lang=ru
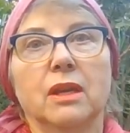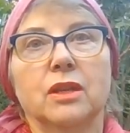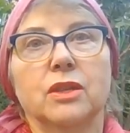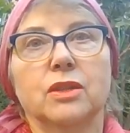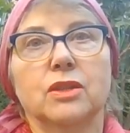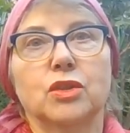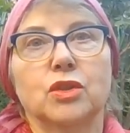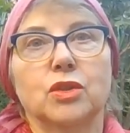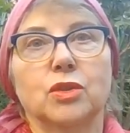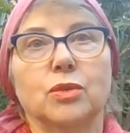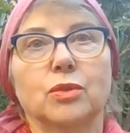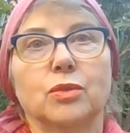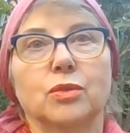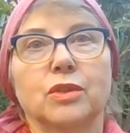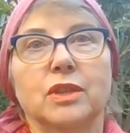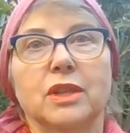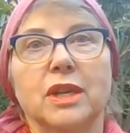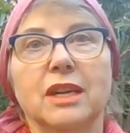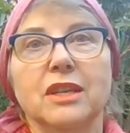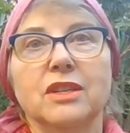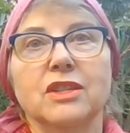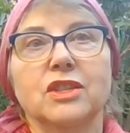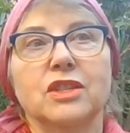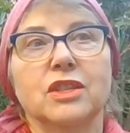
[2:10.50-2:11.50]
что
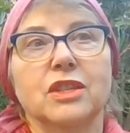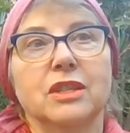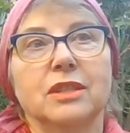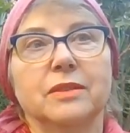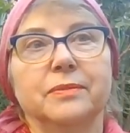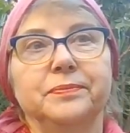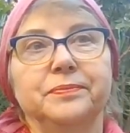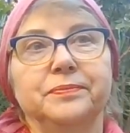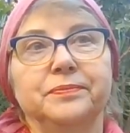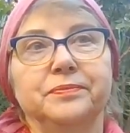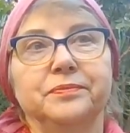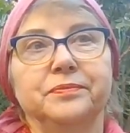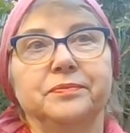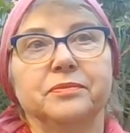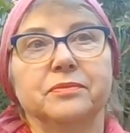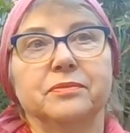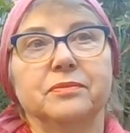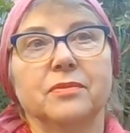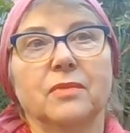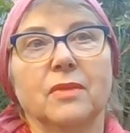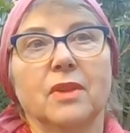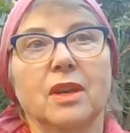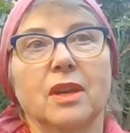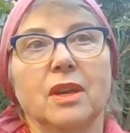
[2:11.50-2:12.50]
даже
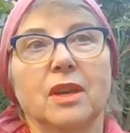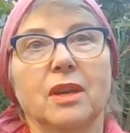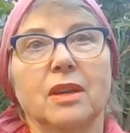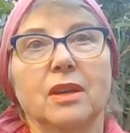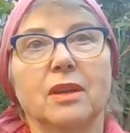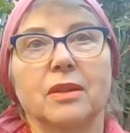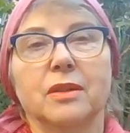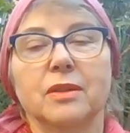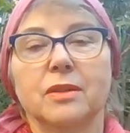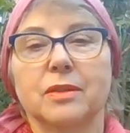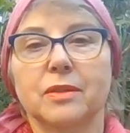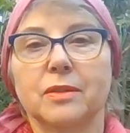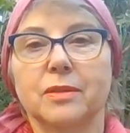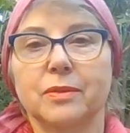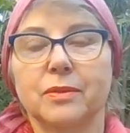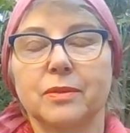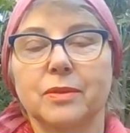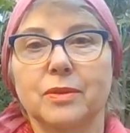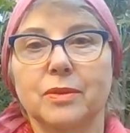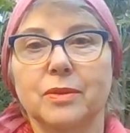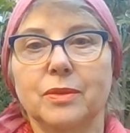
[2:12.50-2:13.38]
Э,